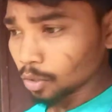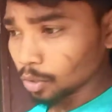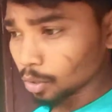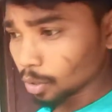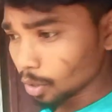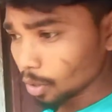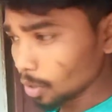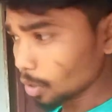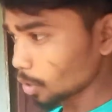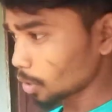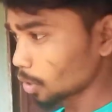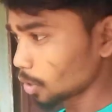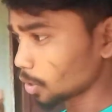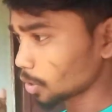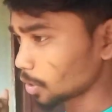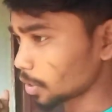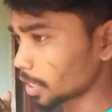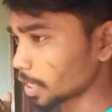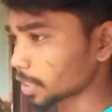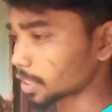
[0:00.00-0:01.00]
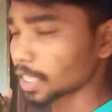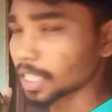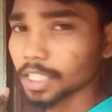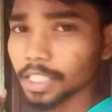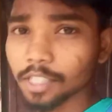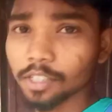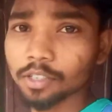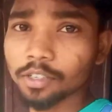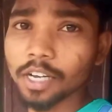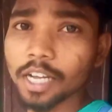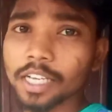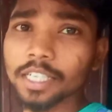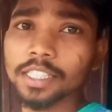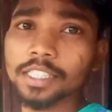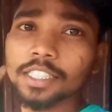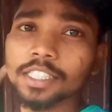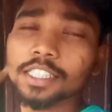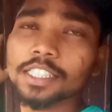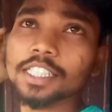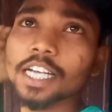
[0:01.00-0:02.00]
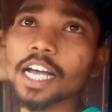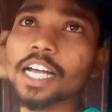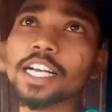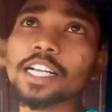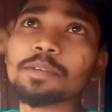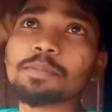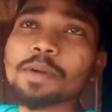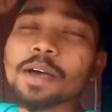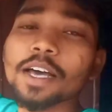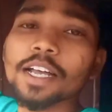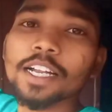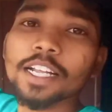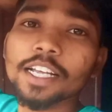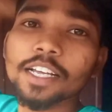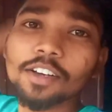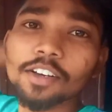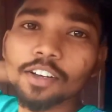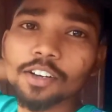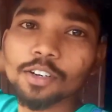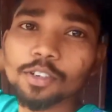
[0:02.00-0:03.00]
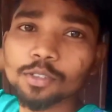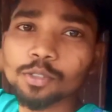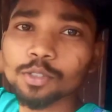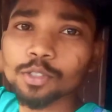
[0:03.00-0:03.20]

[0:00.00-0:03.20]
तो देख सकते हो कहीं जा नहीं पा रहे हैं और